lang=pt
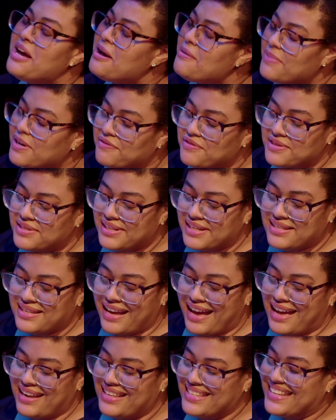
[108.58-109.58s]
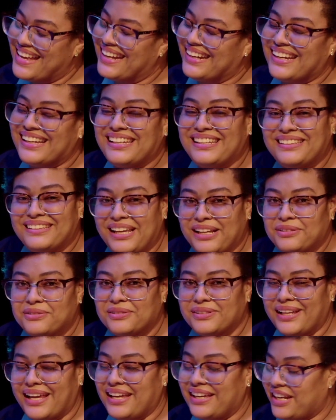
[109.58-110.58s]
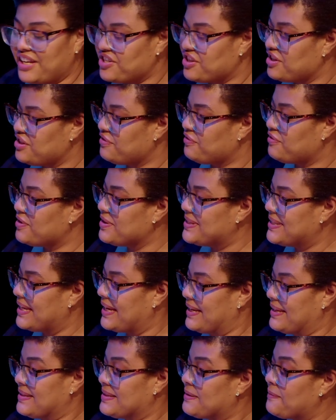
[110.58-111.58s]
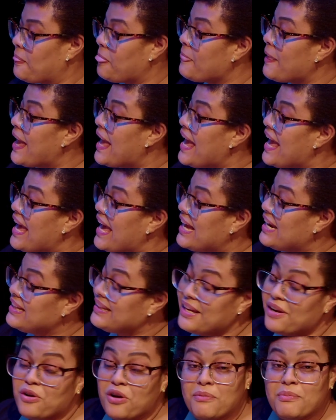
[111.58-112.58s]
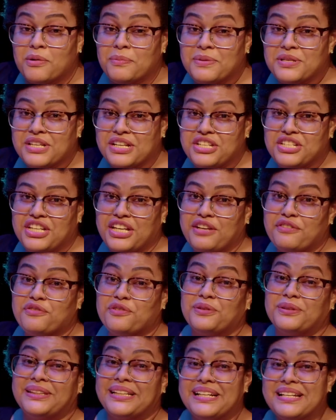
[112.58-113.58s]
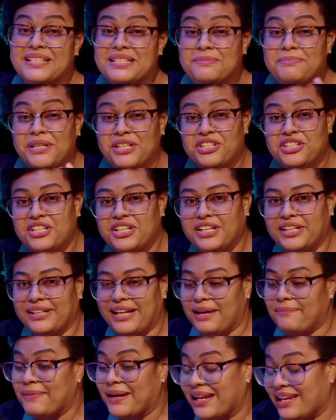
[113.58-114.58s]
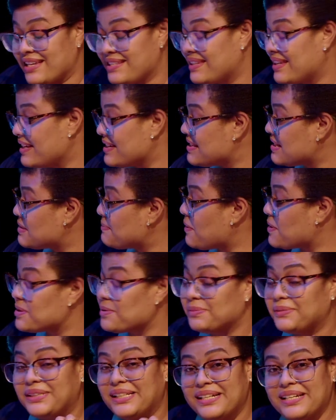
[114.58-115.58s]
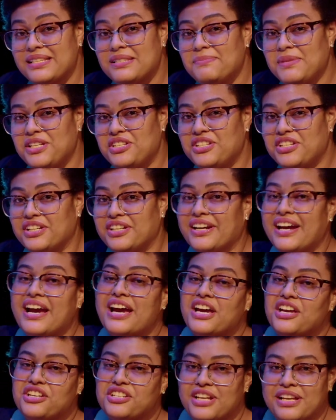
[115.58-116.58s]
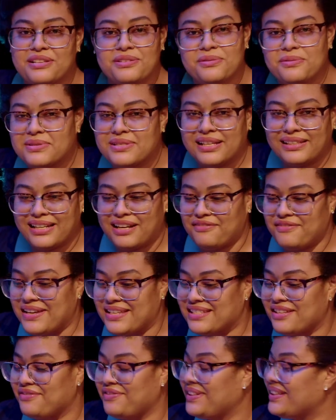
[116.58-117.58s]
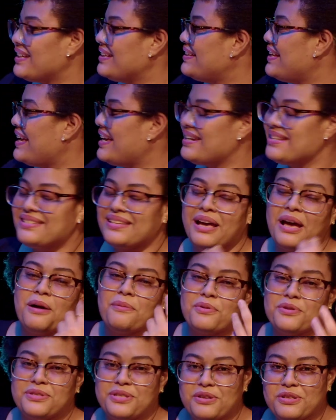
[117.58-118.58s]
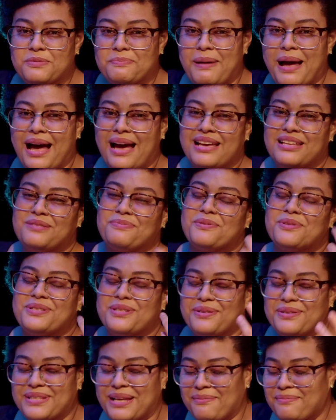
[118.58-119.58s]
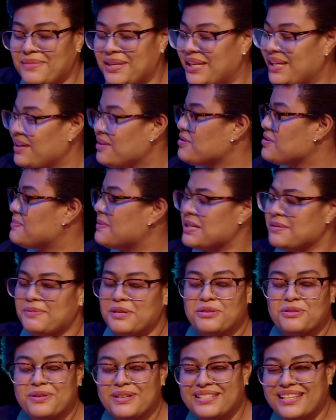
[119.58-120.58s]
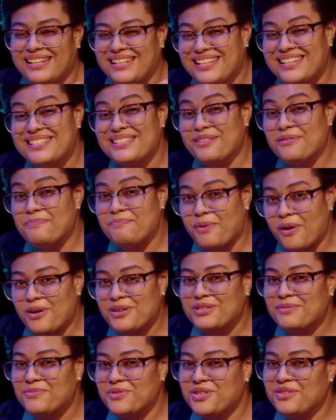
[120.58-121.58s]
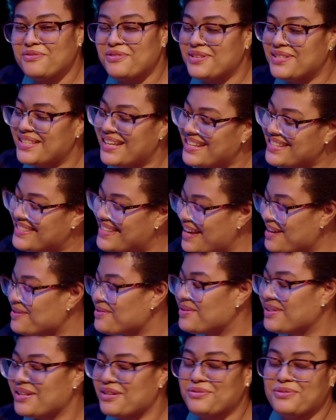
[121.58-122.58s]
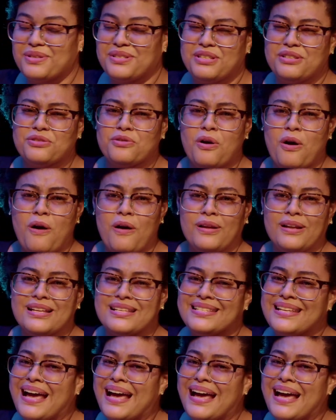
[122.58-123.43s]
para vocês realizarem ali dentro da igreja de vocês ele tem como objetivo transmitir, né, para que as crianças possam transmitir Jesus através da vida deles para os seus pais, para os seus amigos, para as pessoas ali que estão próximas de vocês dentro das suas escolas,